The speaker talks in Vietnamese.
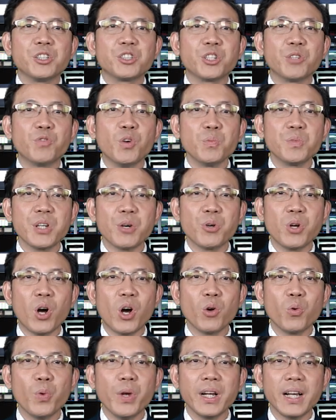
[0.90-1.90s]
Trong phút chào đón
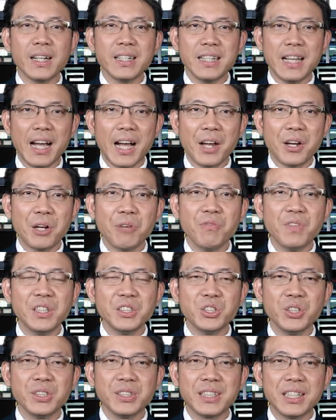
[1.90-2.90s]
quý khán giả đến với
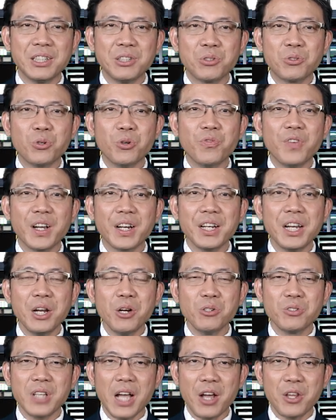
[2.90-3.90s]
chương trình của Việt
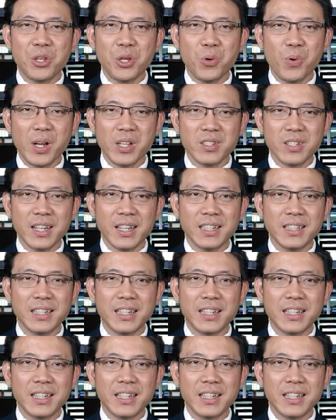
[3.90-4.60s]
News USA,